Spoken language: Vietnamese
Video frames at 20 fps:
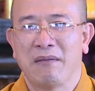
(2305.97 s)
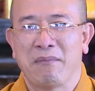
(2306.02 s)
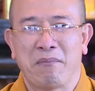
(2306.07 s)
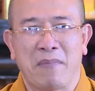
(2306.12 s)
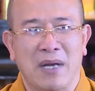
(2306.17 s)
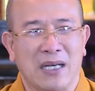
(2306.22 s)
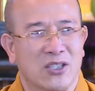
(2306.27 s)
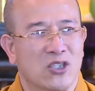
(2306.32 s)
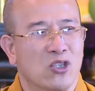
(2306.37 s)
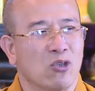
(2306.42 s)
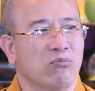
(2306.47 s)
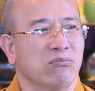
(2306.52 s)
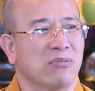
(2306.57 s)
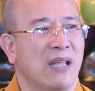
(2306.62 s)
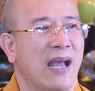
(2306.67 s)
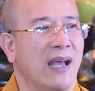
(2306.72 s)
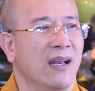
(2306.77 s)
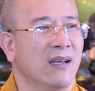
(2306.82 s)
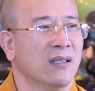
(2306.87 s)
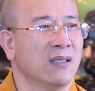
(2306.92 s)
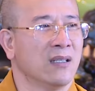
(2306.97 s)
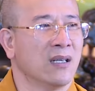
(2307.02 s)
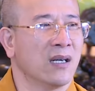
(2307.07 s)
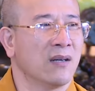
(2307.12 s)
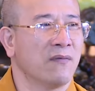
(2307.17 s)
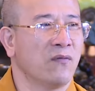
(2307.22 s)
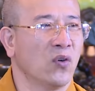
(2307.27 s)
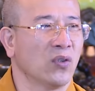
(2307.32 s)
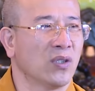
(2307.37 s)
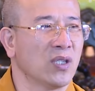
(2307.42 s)
mặt chúng ta
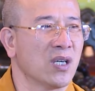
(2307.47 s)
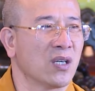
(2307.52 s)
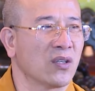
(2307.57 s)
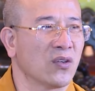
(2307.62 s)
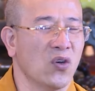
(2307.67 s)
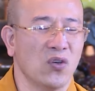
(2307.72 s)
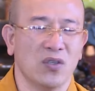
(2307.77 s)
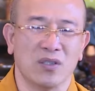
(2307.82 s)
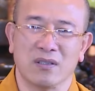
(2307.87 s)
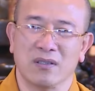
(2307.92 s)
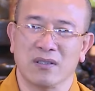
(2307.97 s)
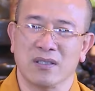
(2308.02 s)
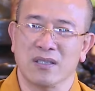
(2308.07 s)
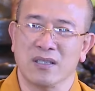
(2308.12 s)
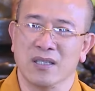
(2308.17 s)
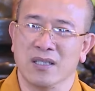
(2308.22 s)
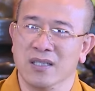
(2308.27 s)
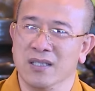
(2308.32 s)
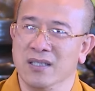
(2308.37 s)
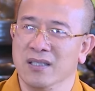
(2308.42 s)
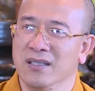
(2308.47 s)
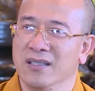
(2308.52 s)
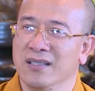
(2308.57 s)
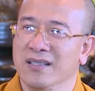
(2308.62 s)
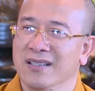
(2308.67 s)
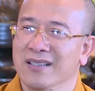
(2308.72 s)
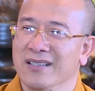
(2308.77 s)
lửa vô thường đốt từ